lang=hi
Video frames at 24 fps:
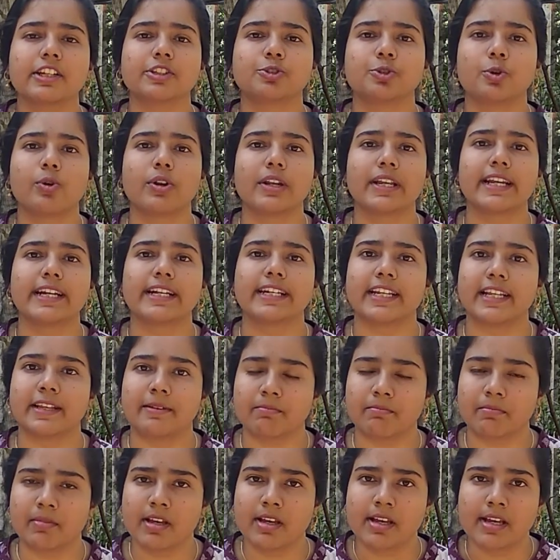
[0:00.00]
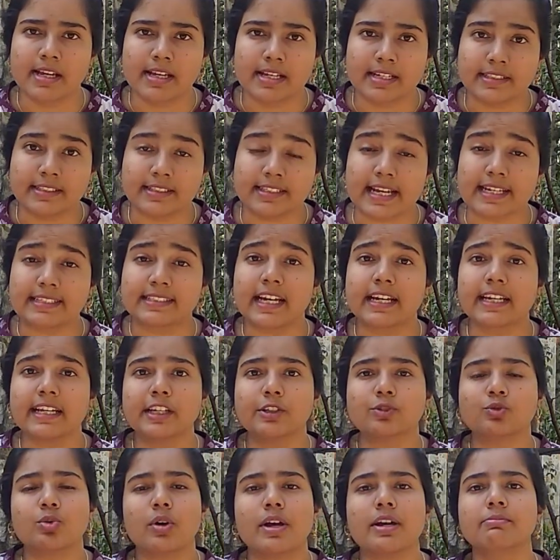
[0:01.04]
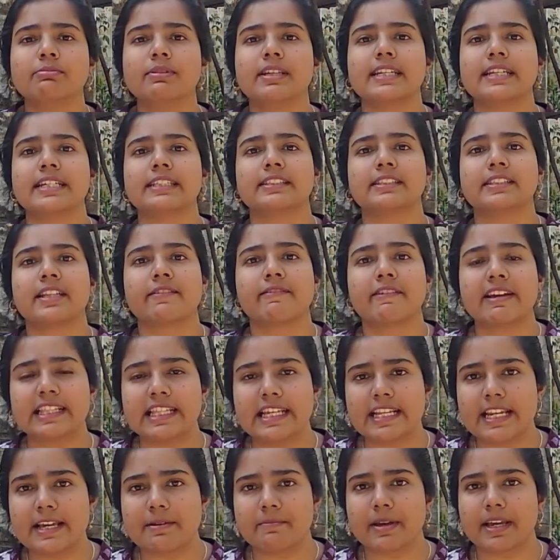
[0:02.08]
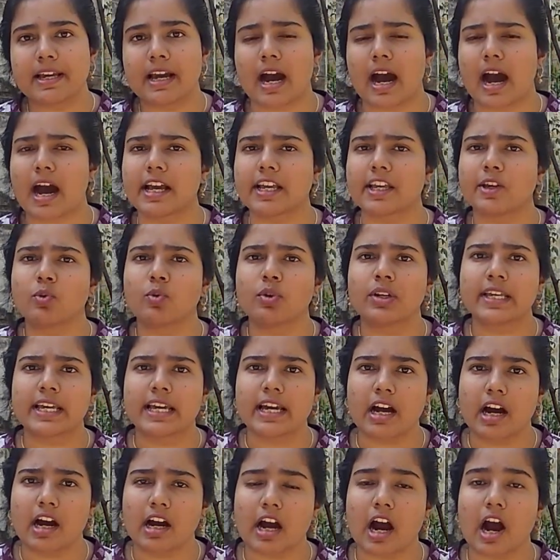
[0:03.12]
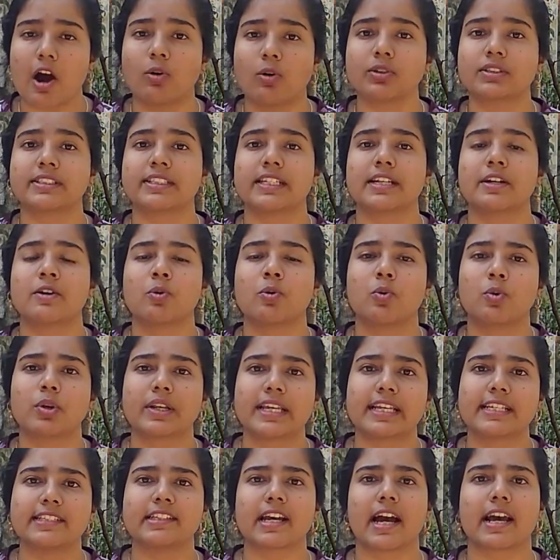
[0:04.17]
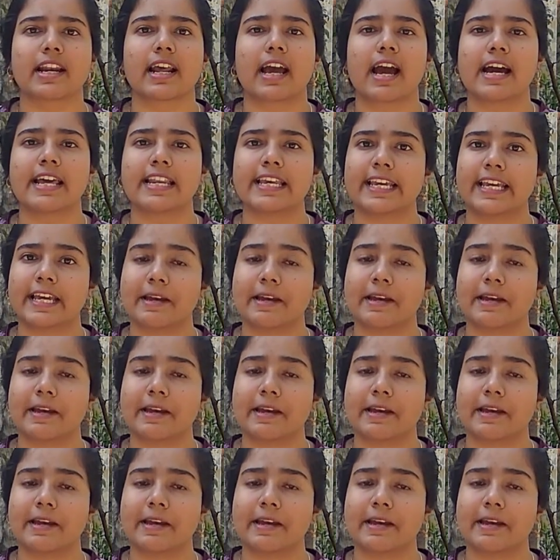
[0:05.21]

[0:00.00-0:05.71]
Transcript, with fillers: किशोर की टीम जैसा कि स्वयं दिनेश त्रिवेदी ने भी कहा कि उनके अकाउंट से उनकी जानकारी